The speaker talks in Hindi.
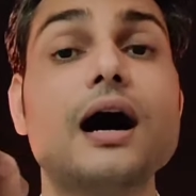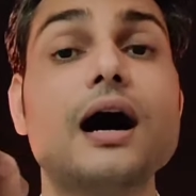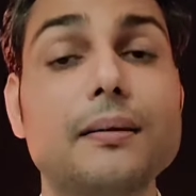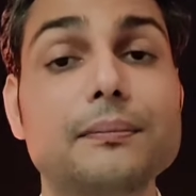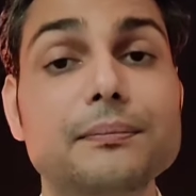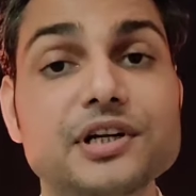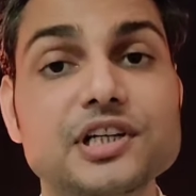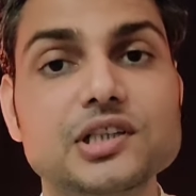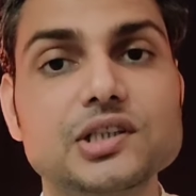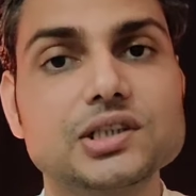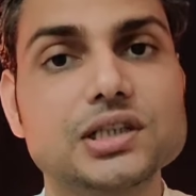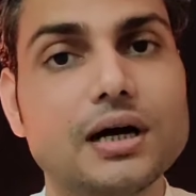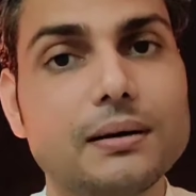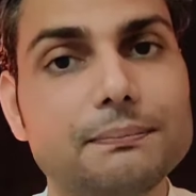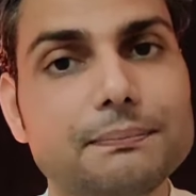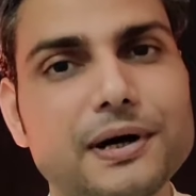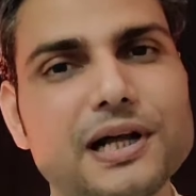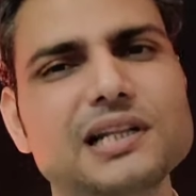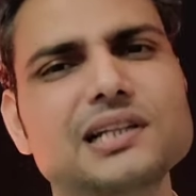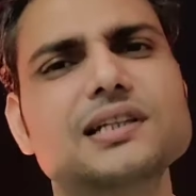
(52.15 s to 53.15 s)
अमृत का
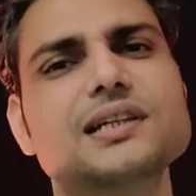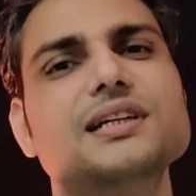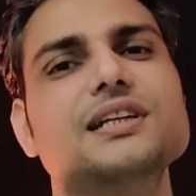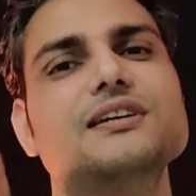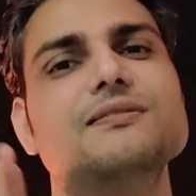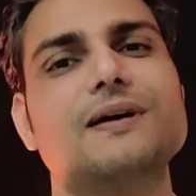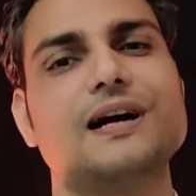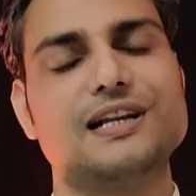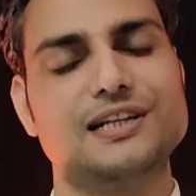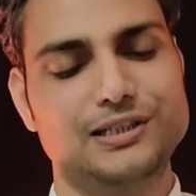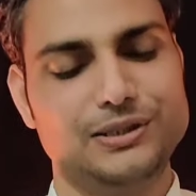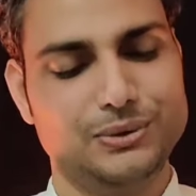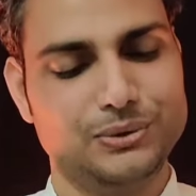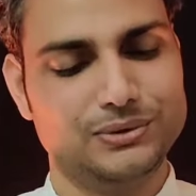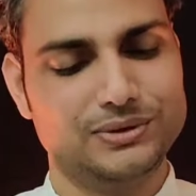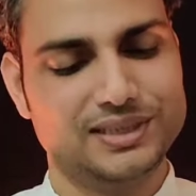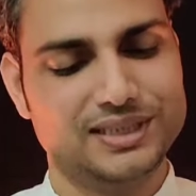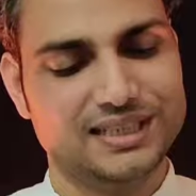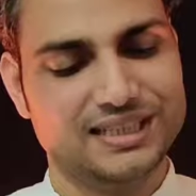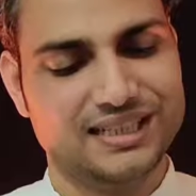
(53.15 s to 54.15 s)
फल देने वाली
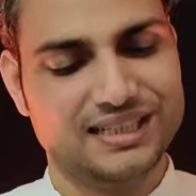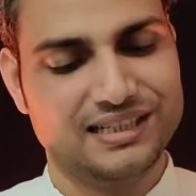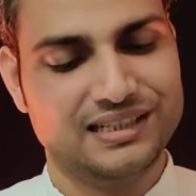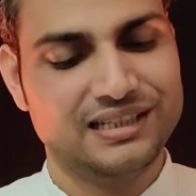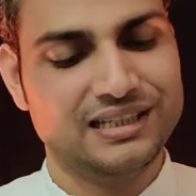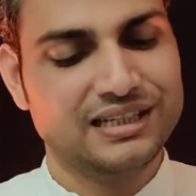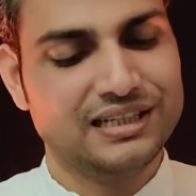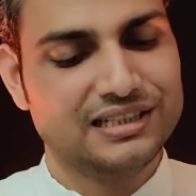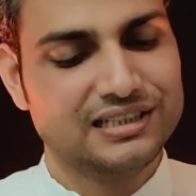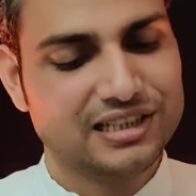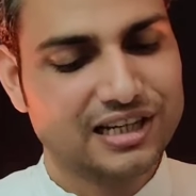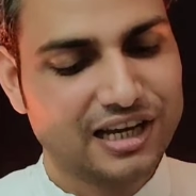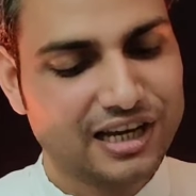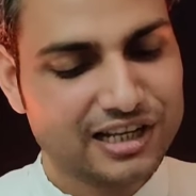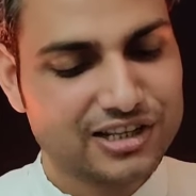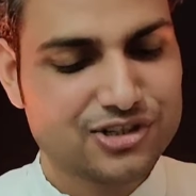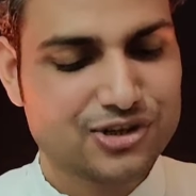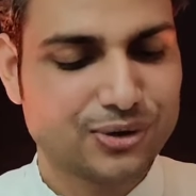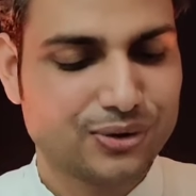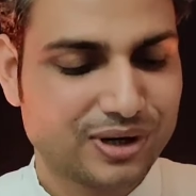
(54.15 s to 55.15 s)
होती है यह
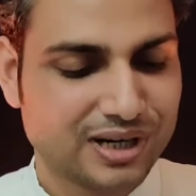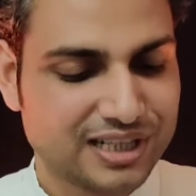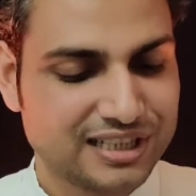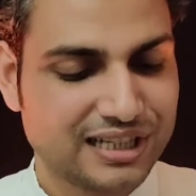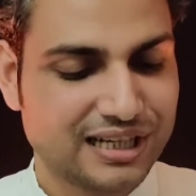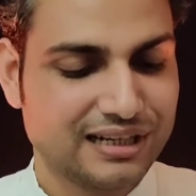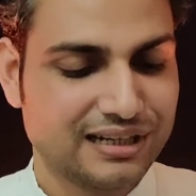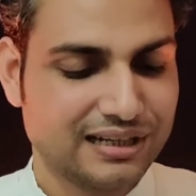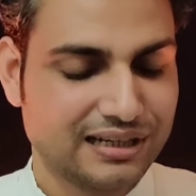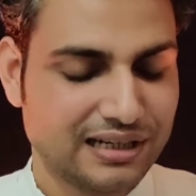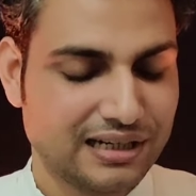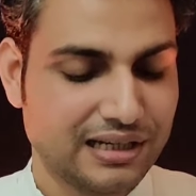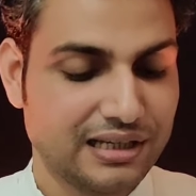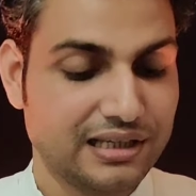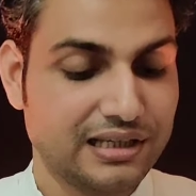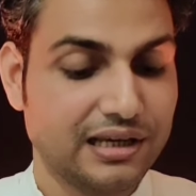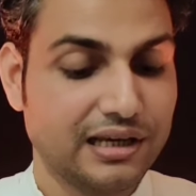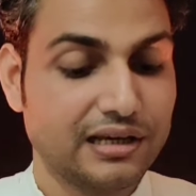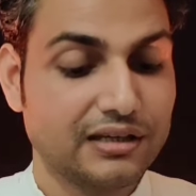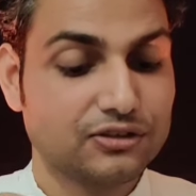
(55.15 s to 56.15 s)
चौघड़िया लग
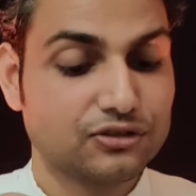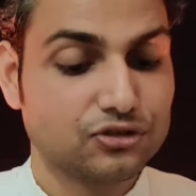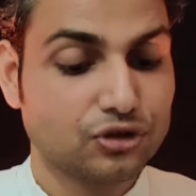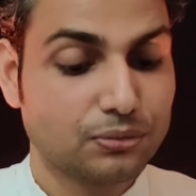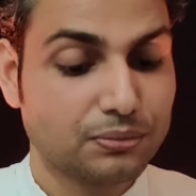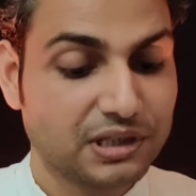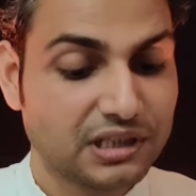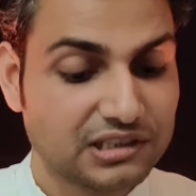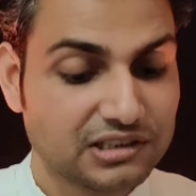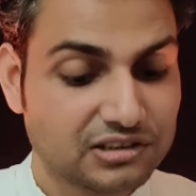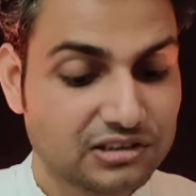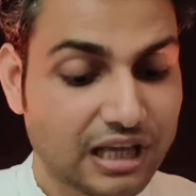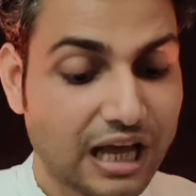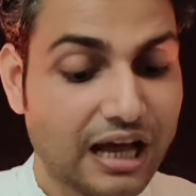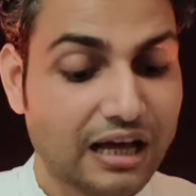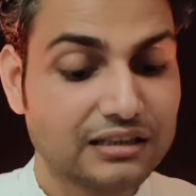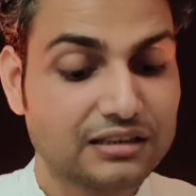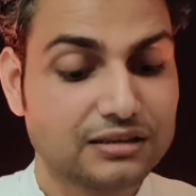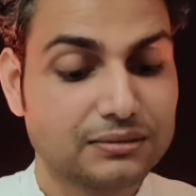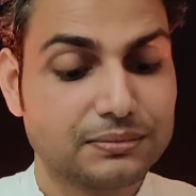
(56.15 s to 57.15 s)
रही है सुबह
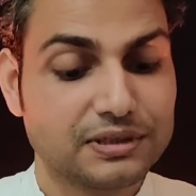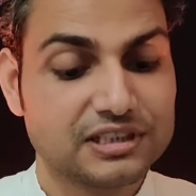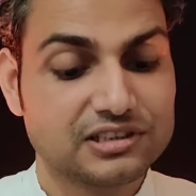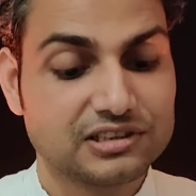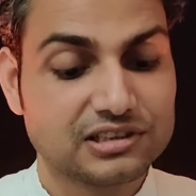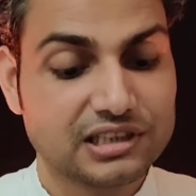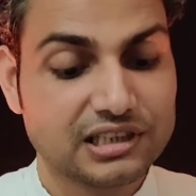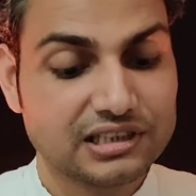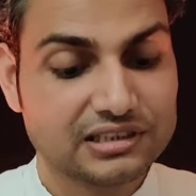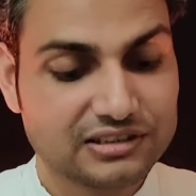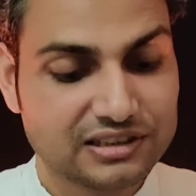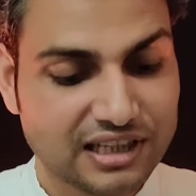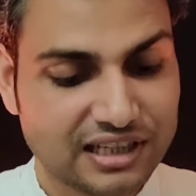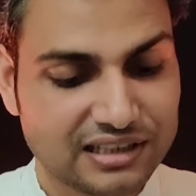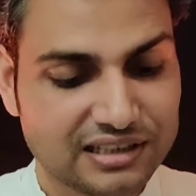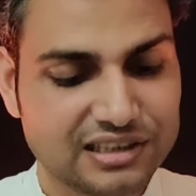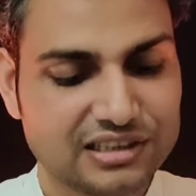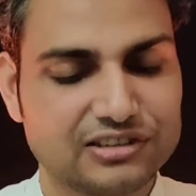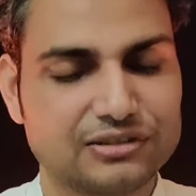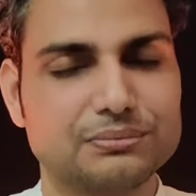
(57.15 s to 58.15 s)
सात बज के
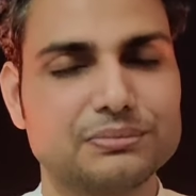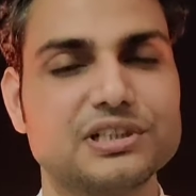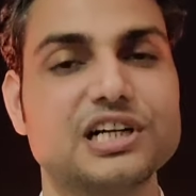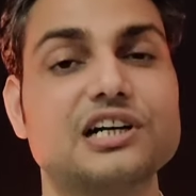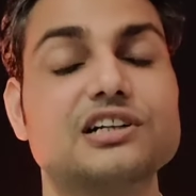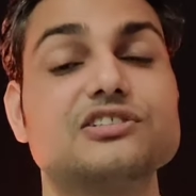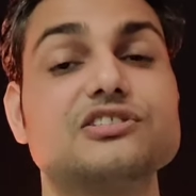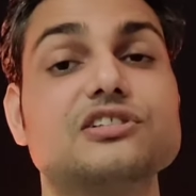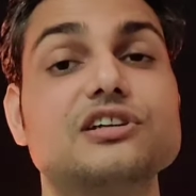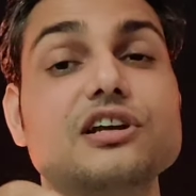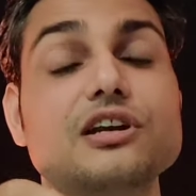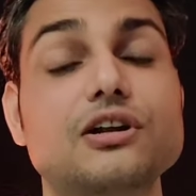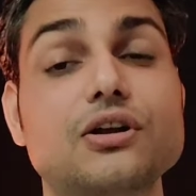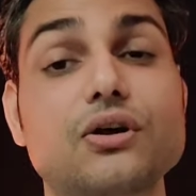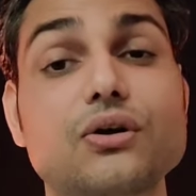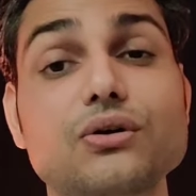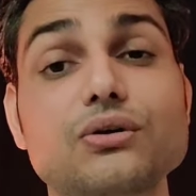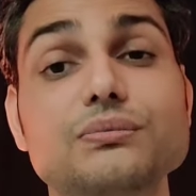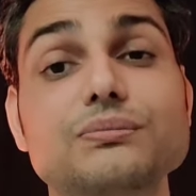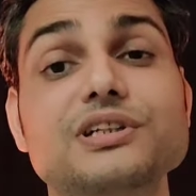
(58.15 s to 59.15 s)
सैतीस मिनट से
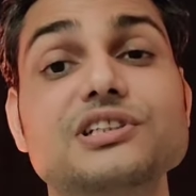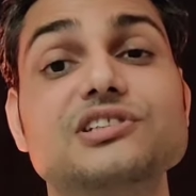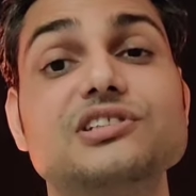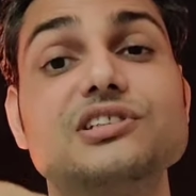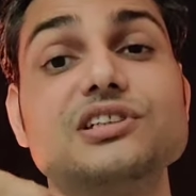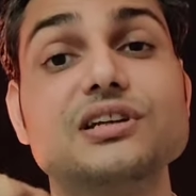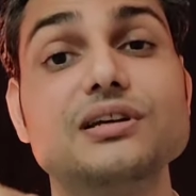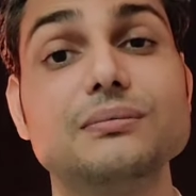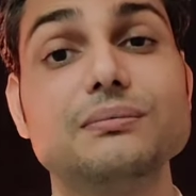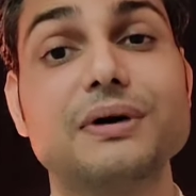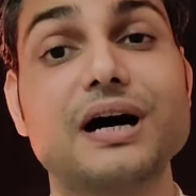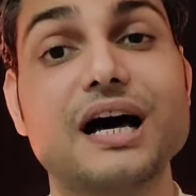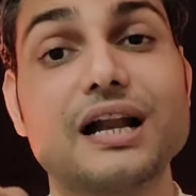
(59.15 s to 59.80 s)
नौ बज के